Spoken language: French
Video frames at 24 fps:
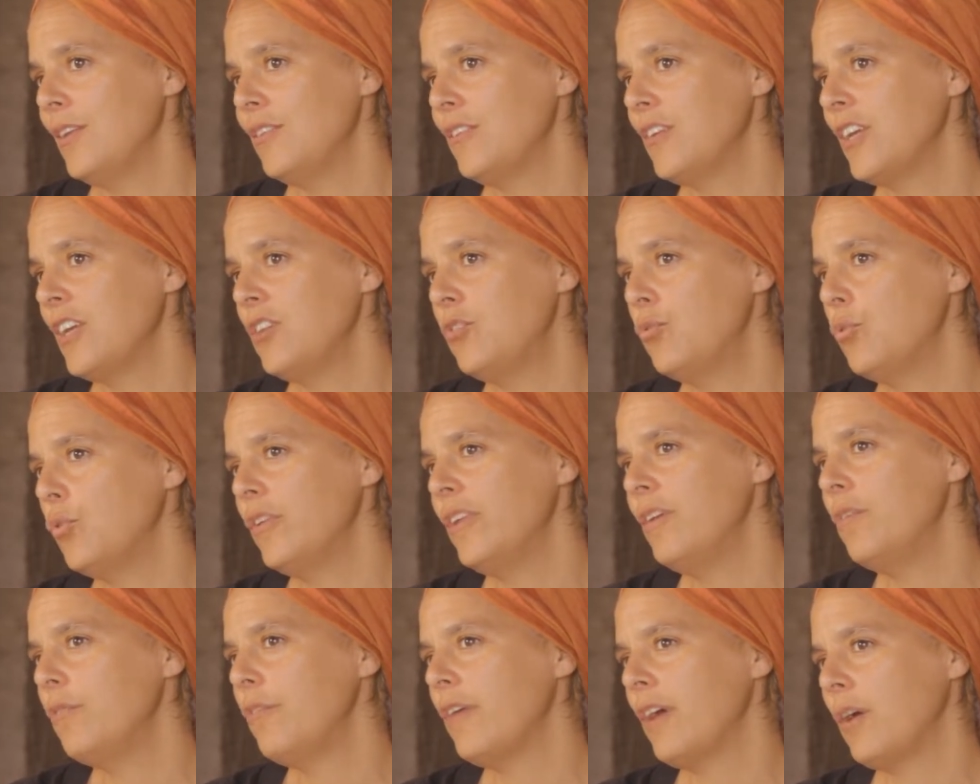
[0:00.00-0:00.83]
très
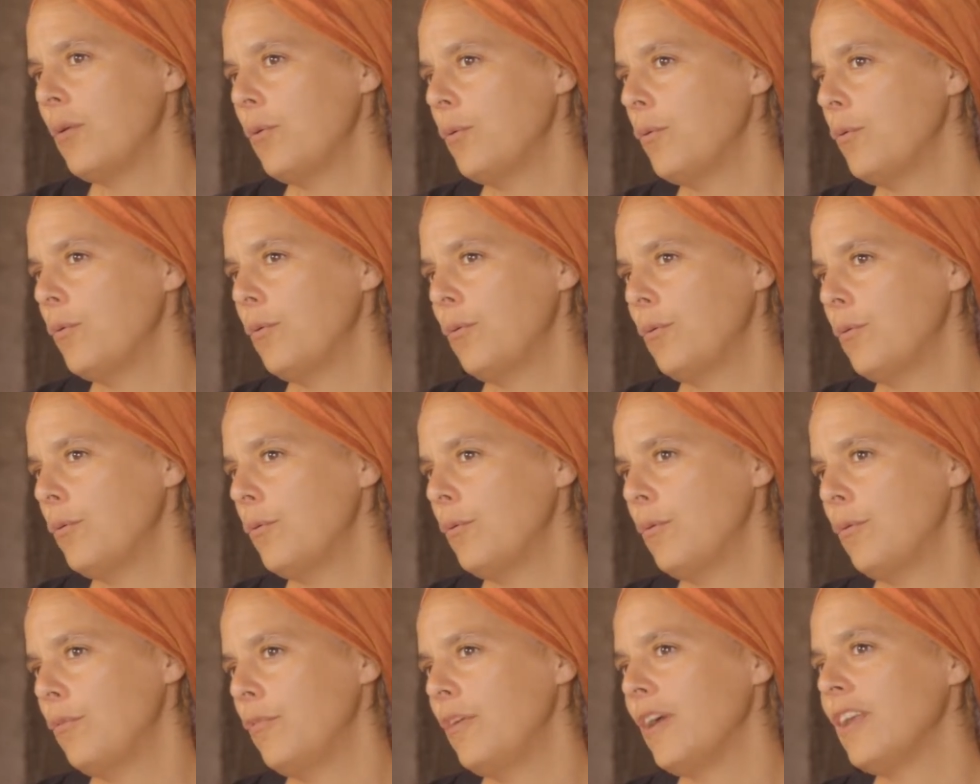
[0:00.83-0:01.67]
tournée vers,
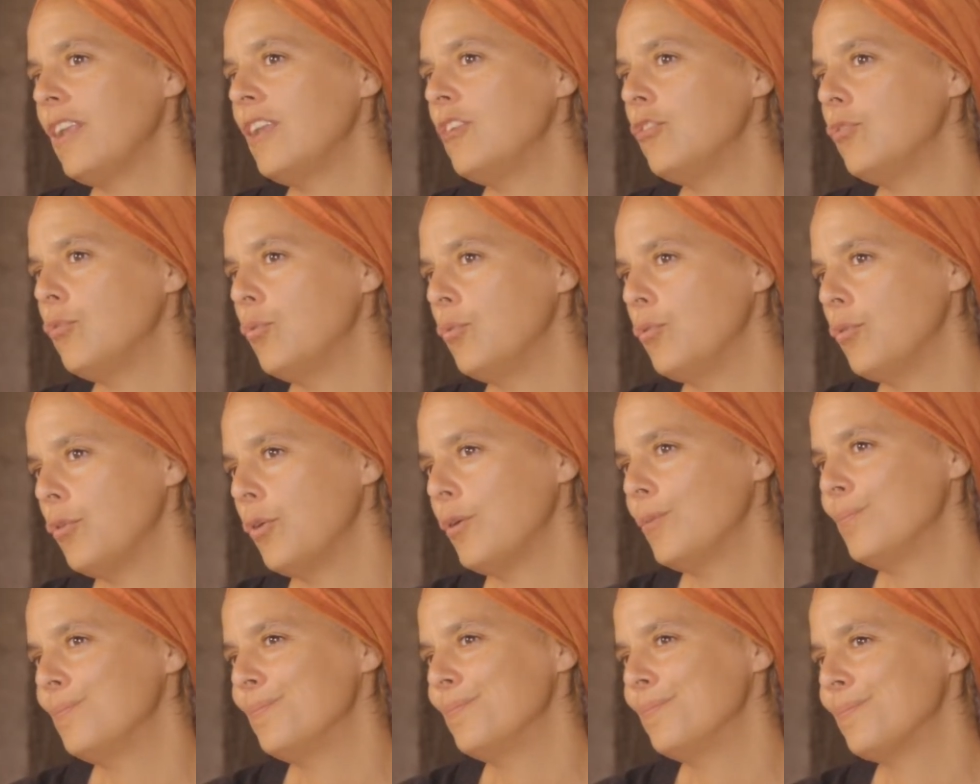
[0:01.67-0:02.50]
vers les
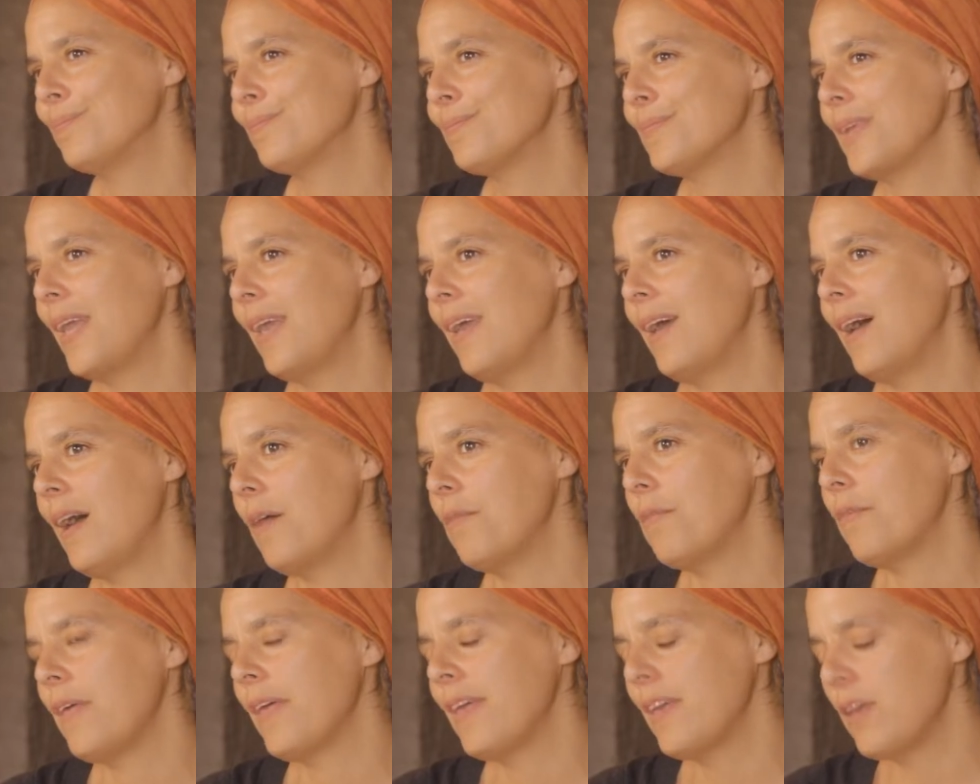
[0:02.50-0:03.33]
autres
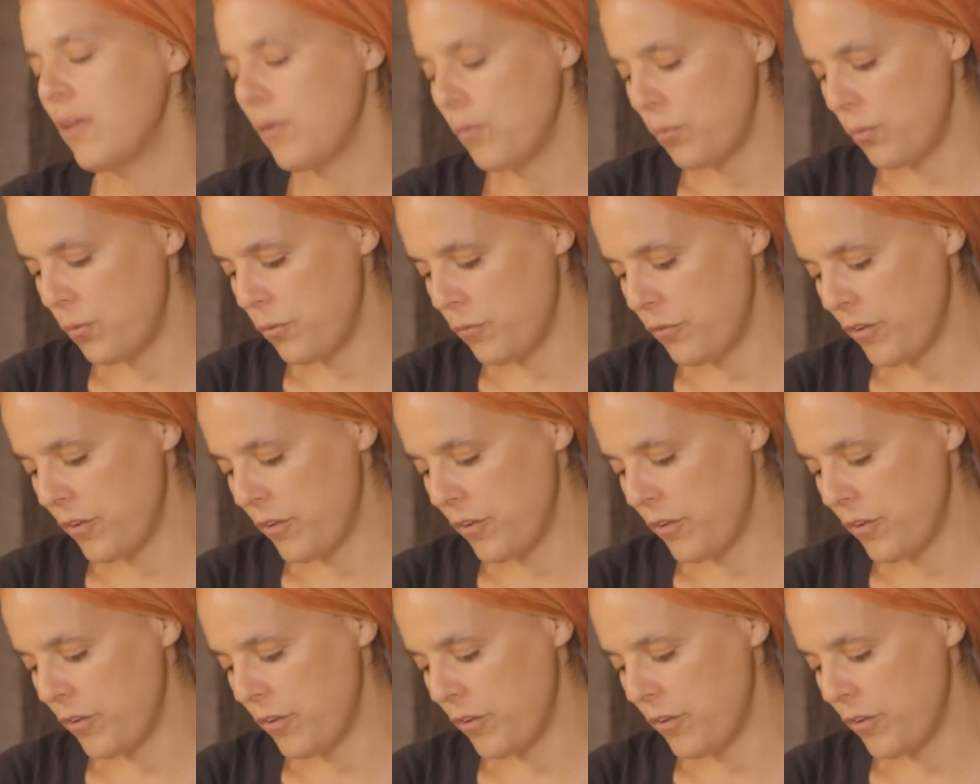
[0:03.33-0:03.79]
avec euh,